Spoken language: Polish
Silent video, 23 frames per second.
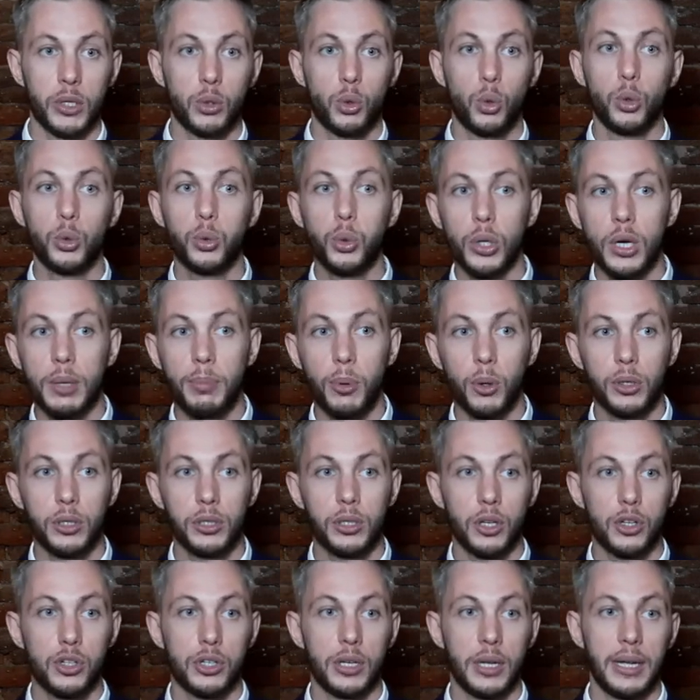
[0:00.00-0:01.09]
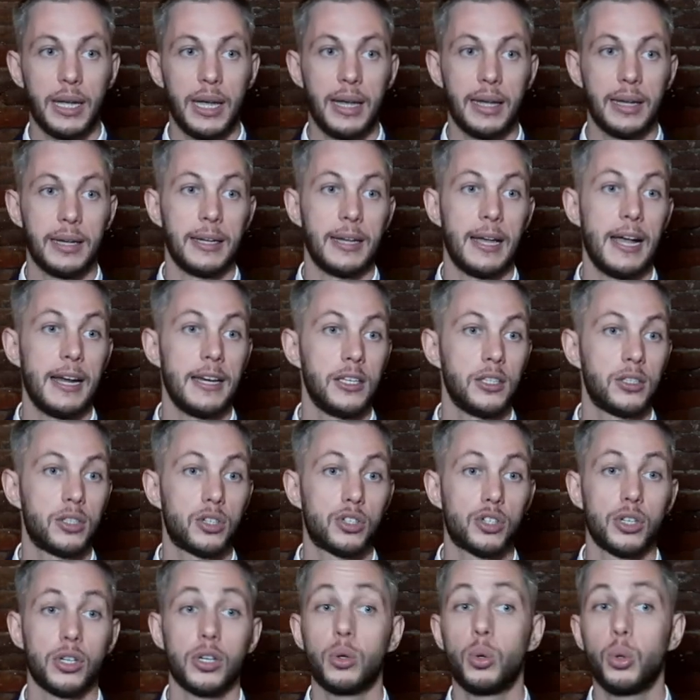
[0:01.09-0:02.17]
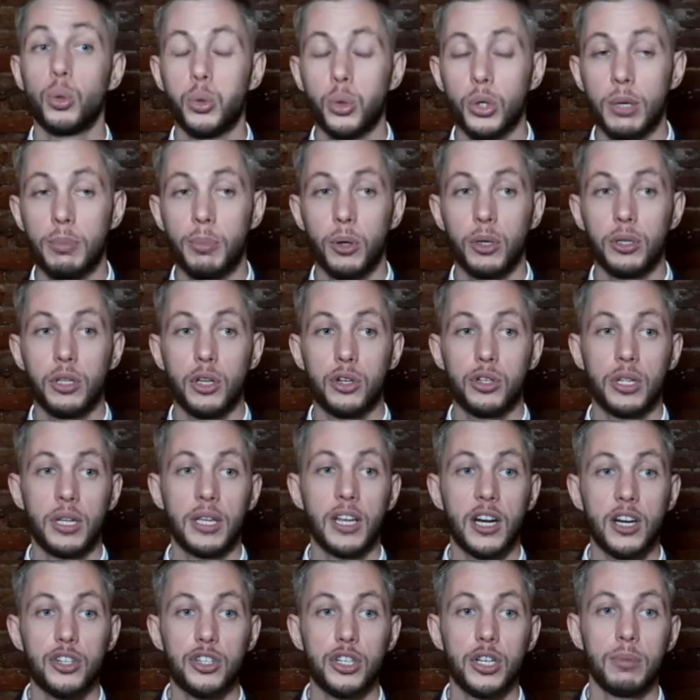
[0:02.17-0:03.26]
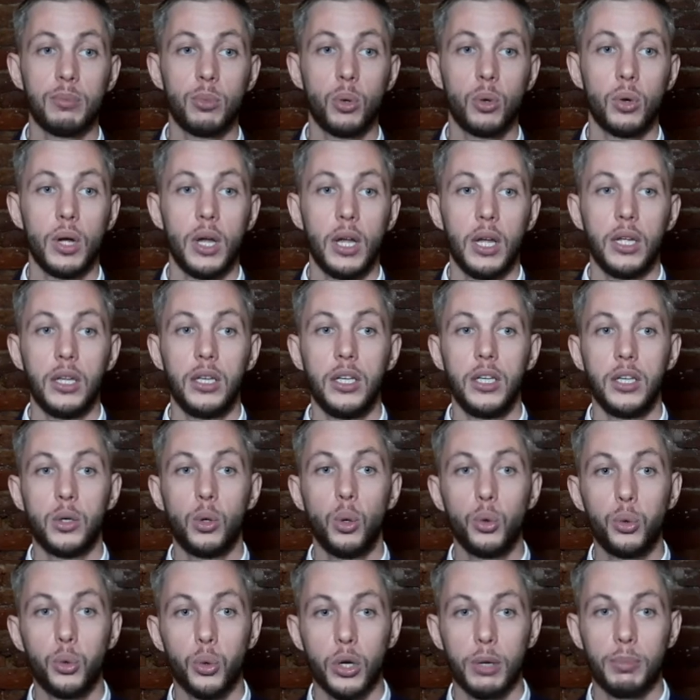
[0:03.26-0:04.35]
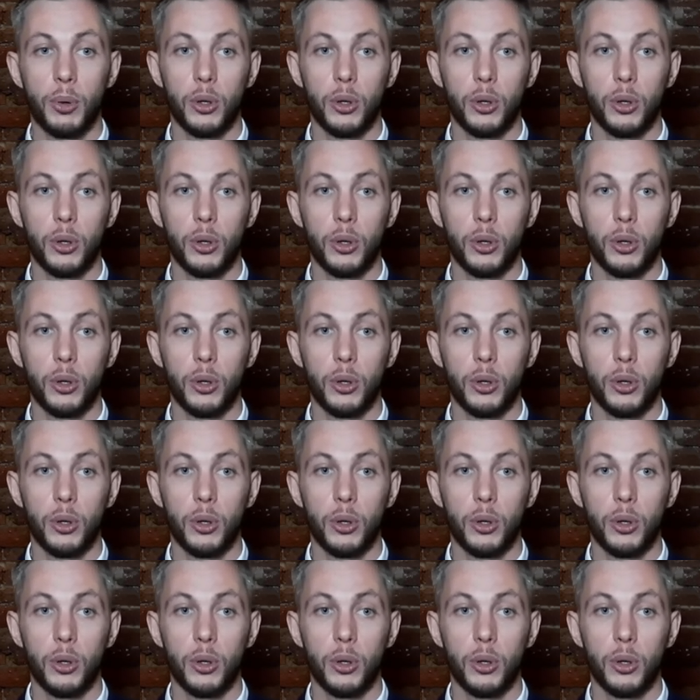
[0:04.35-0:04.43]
kultury politycznej elit, czy kultury politycznej reżimu i kultury